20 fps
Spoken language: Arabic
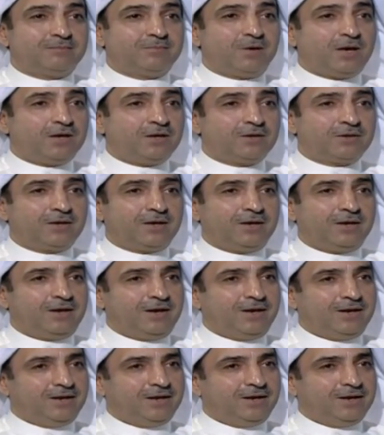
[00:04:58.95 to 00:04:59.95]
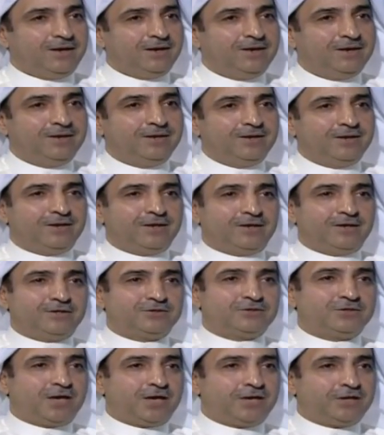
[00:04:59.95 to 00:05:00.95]
باهظة على
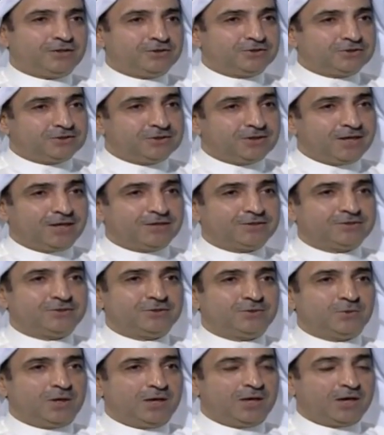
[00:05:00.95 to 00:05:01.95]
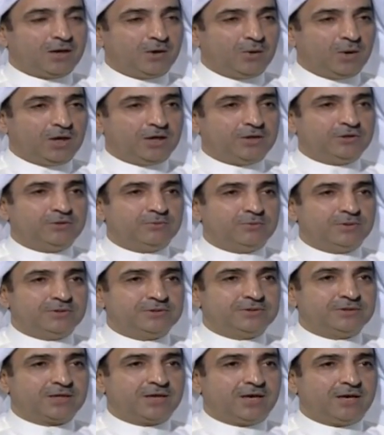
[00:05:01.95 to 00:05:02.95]
الشارع السياسي وعلى قواعدهم
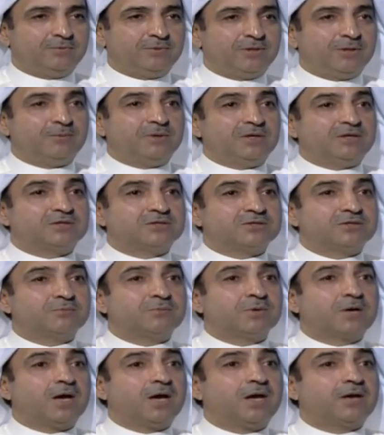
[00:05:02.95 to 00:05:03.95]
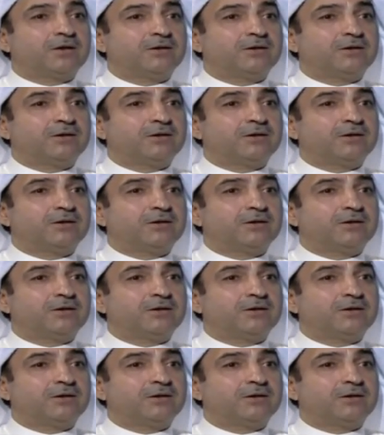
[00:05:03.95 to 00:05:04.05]
الانتخابية بالاستمرار